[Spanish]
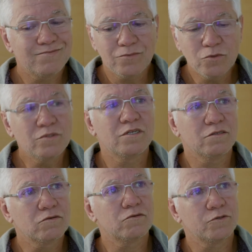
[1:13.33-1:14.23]

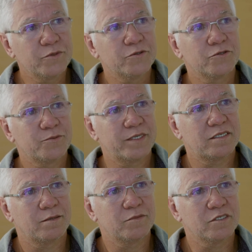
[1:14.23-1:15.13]
luchando con mis
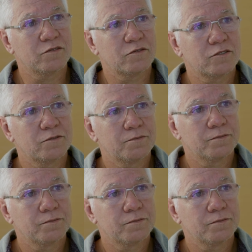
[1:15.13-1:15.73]
pensamientos.